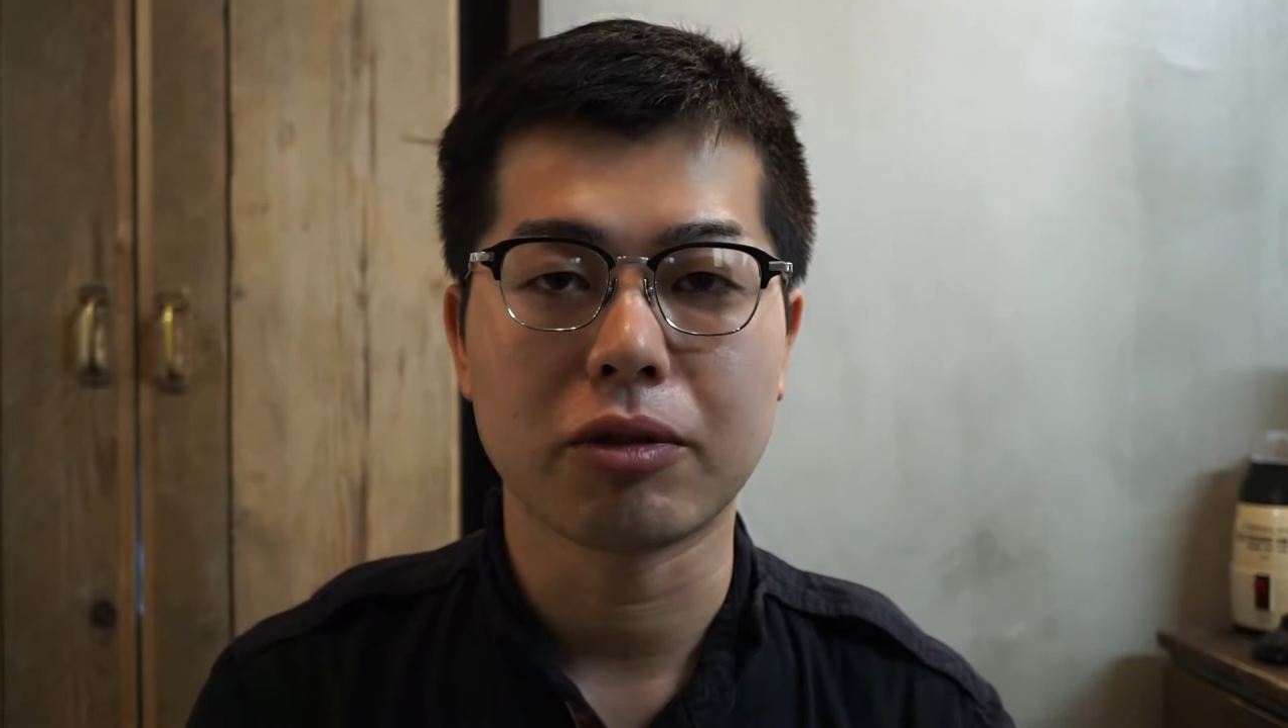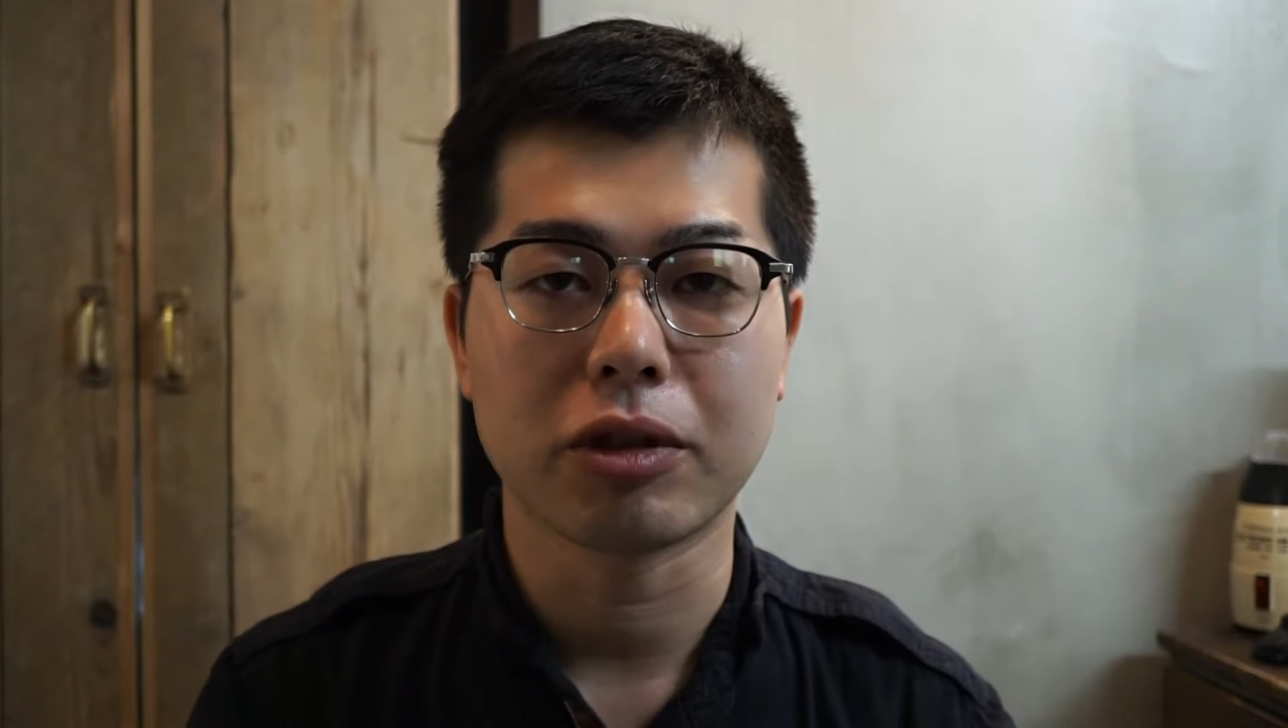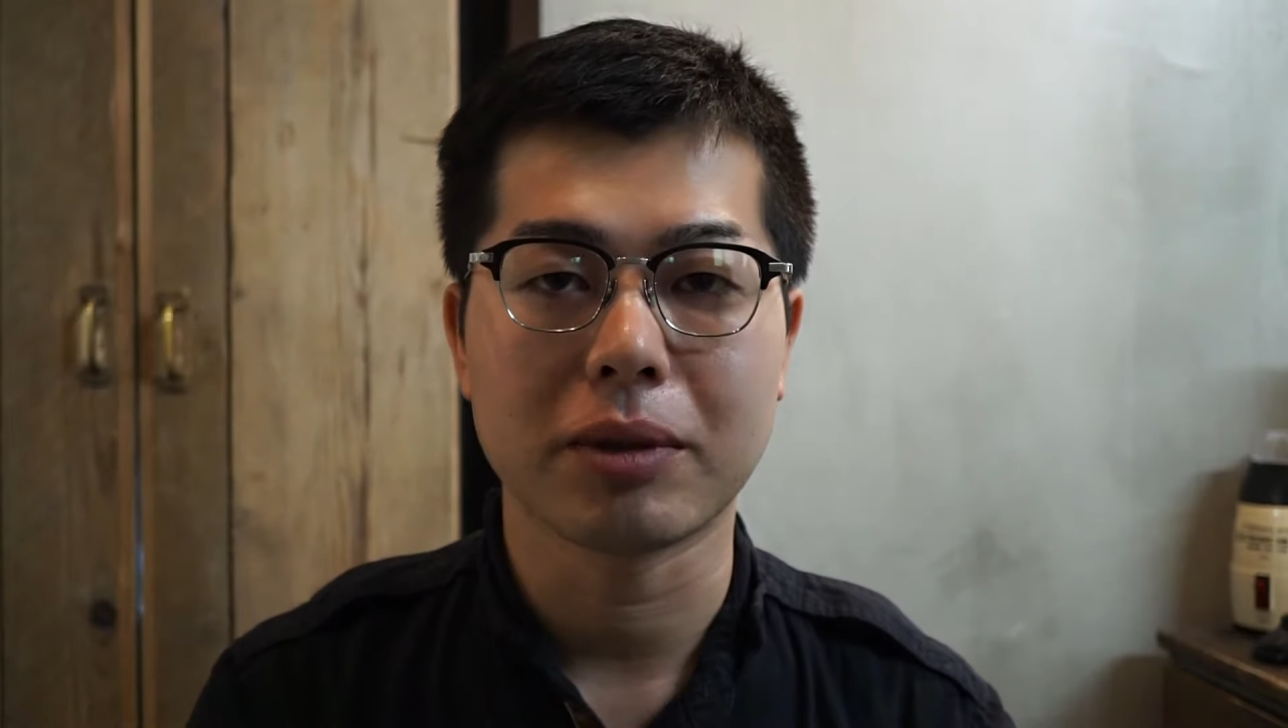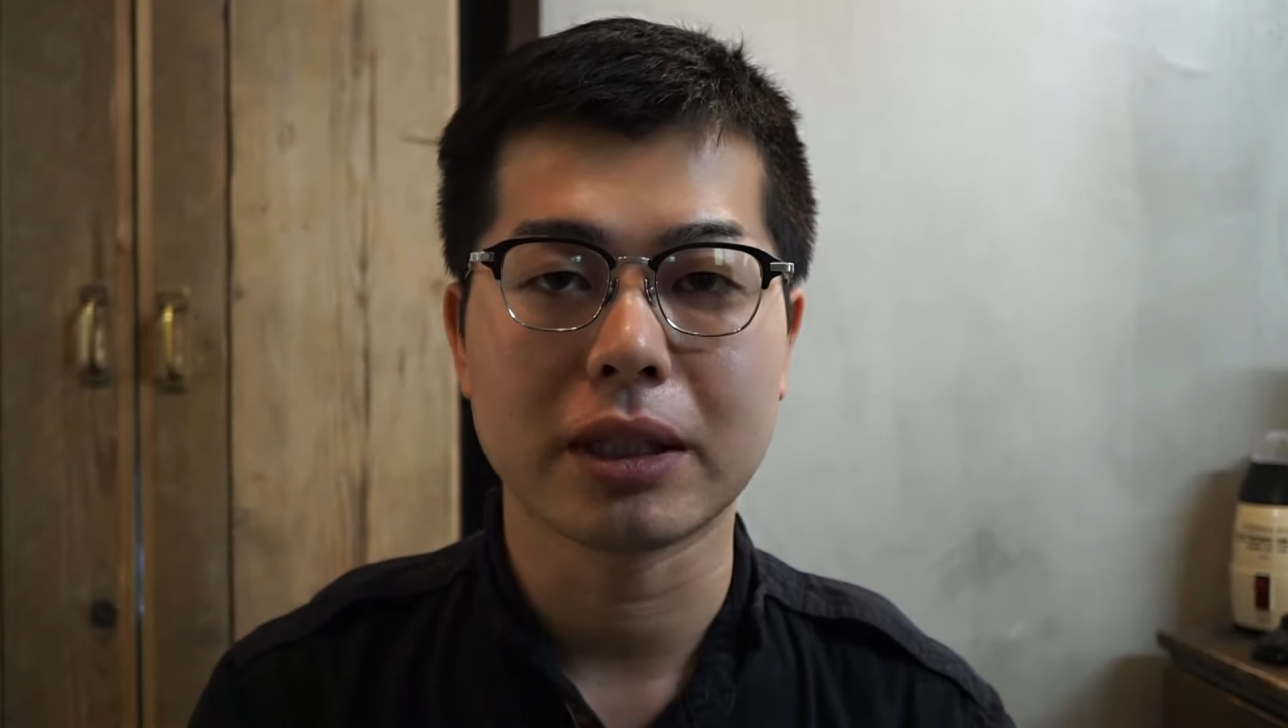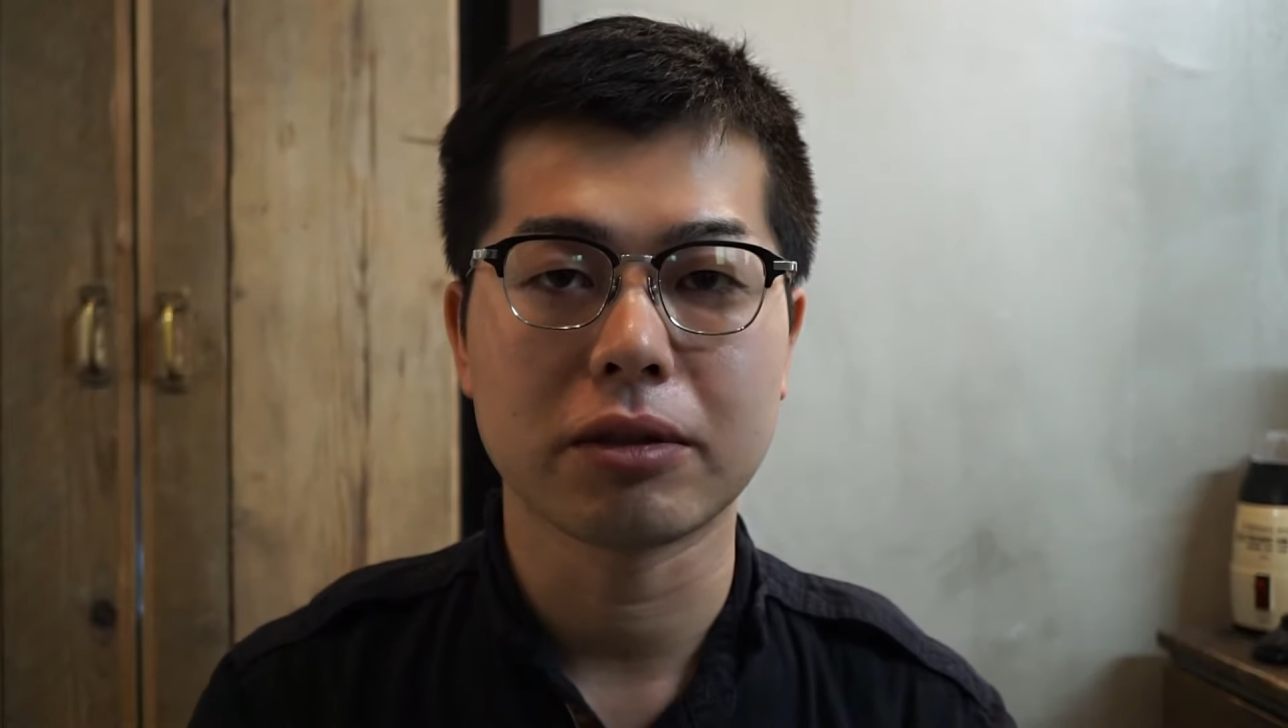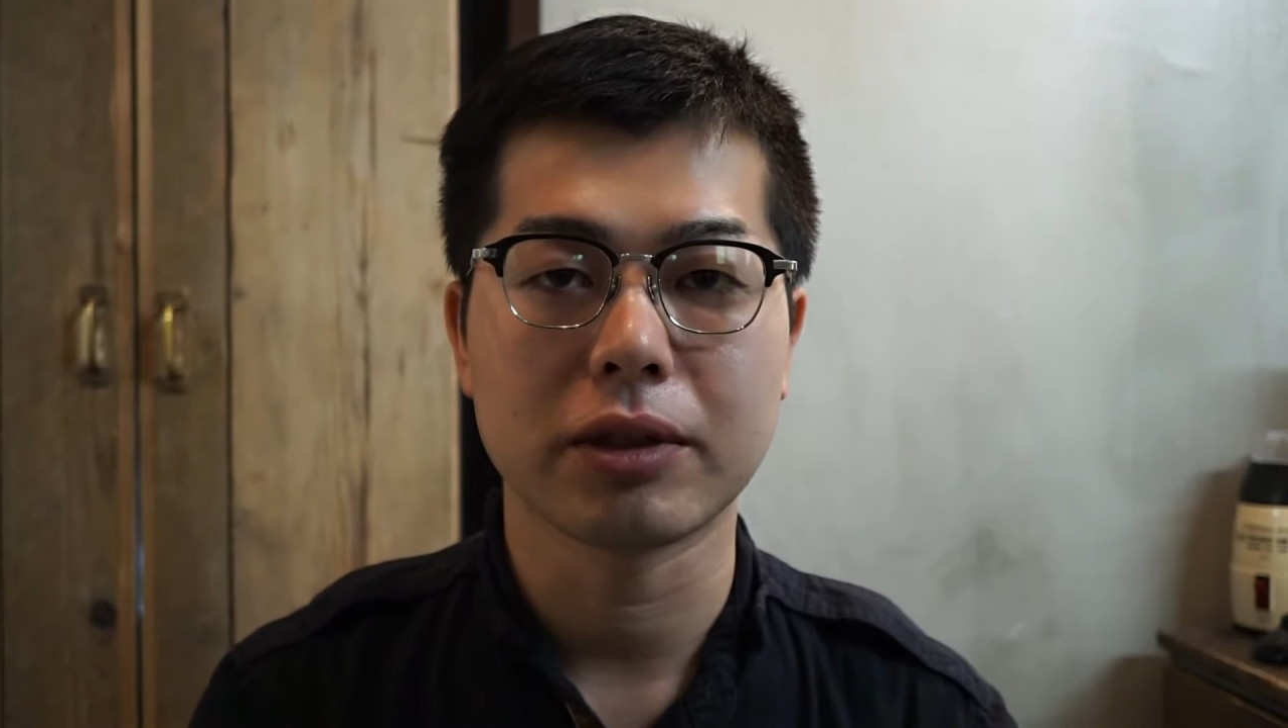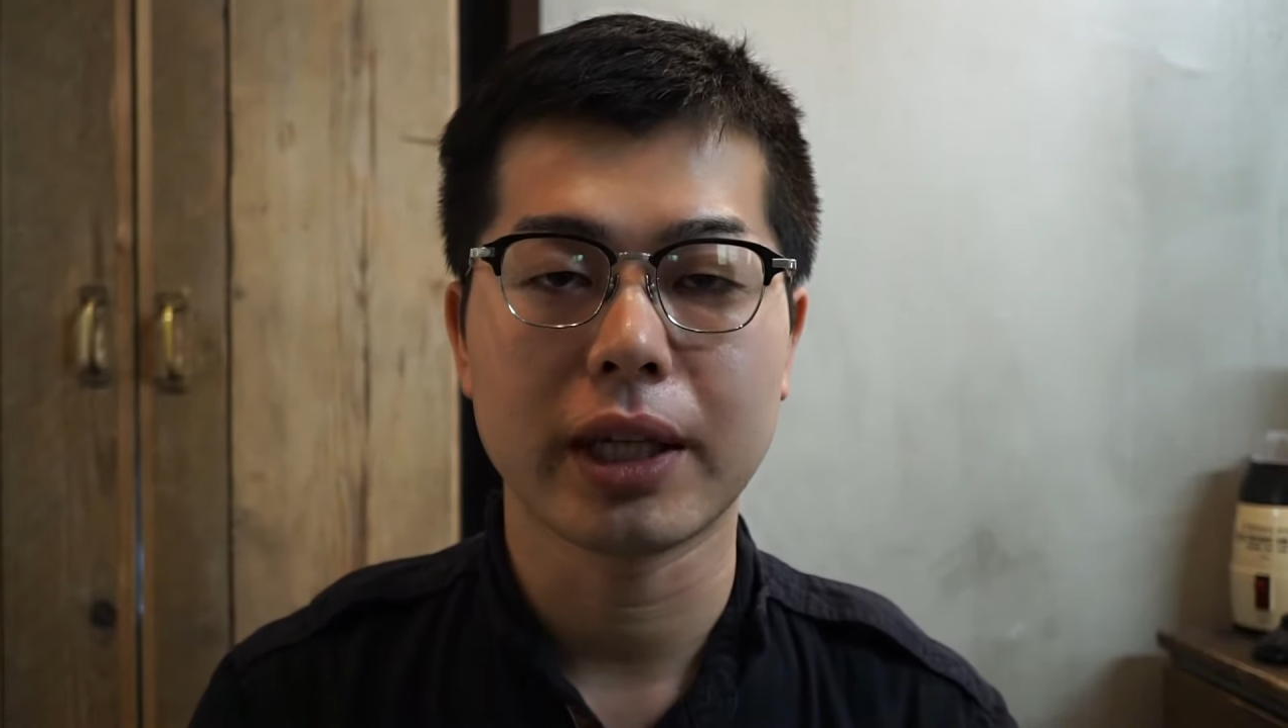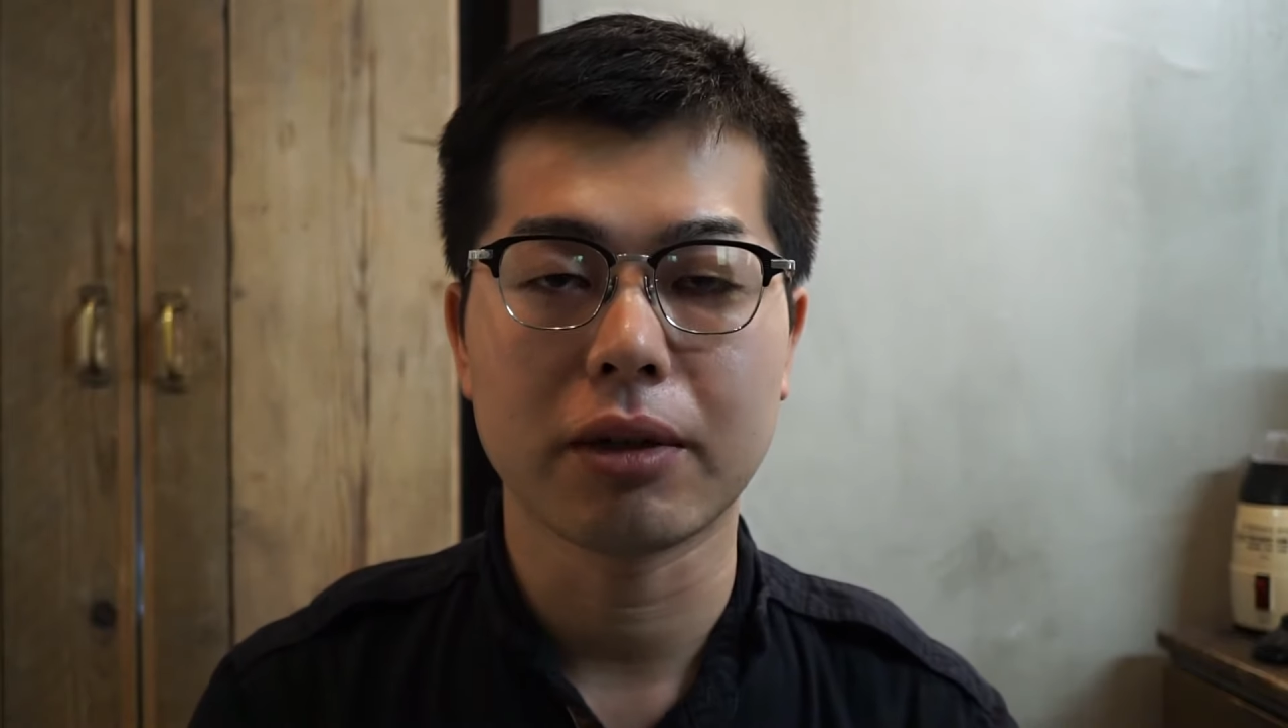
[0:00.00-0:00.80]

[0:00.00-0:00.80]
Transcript: ておりますので、